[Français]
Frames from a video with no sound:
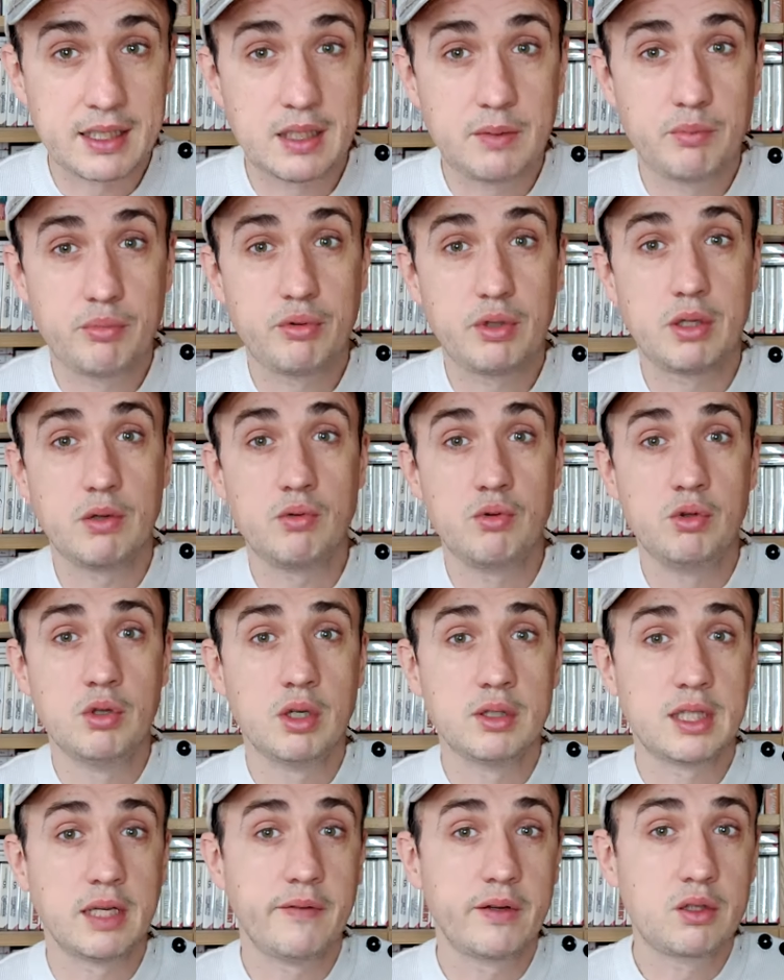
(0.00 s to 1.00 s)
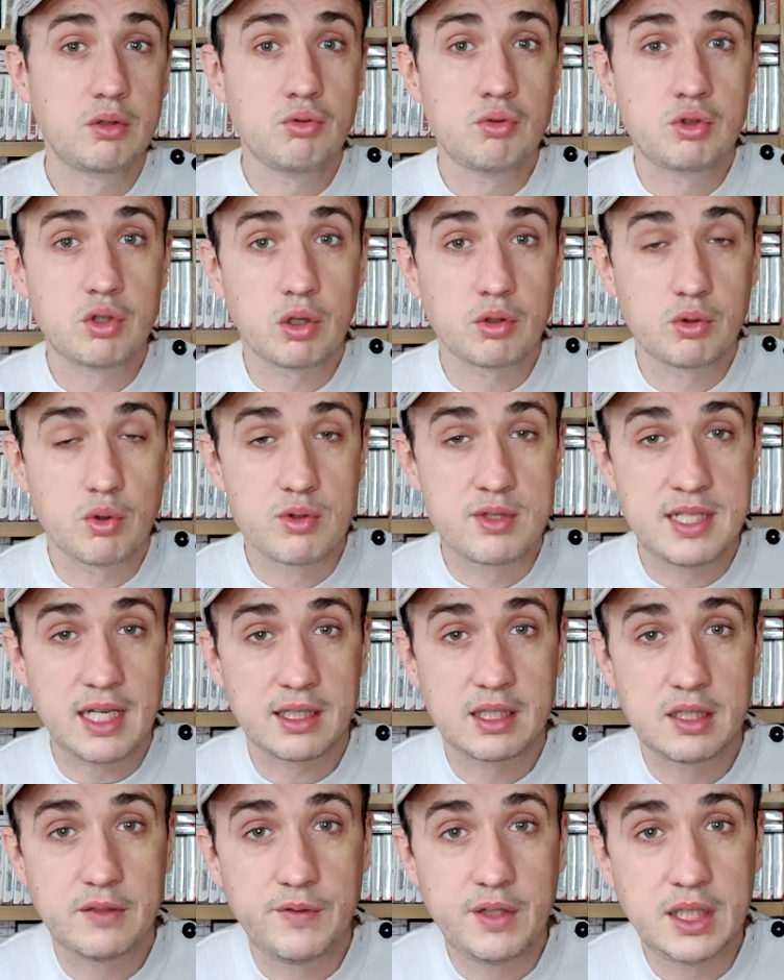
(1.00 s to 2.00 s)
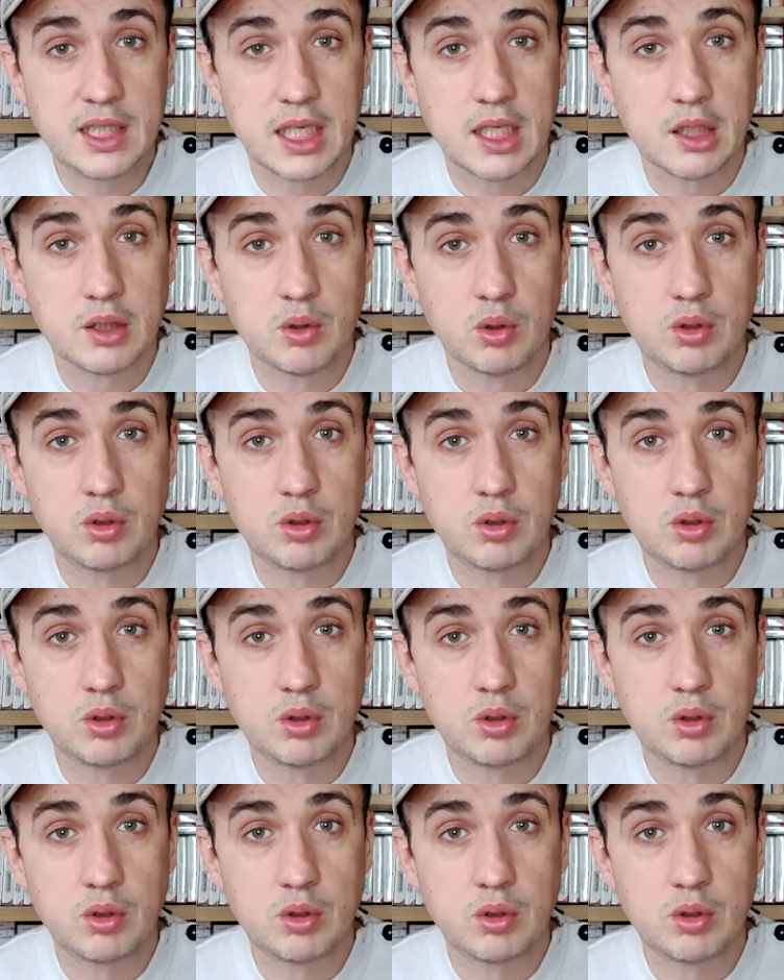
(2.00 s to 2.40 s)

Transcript: attribué une note avec une sorte de certificat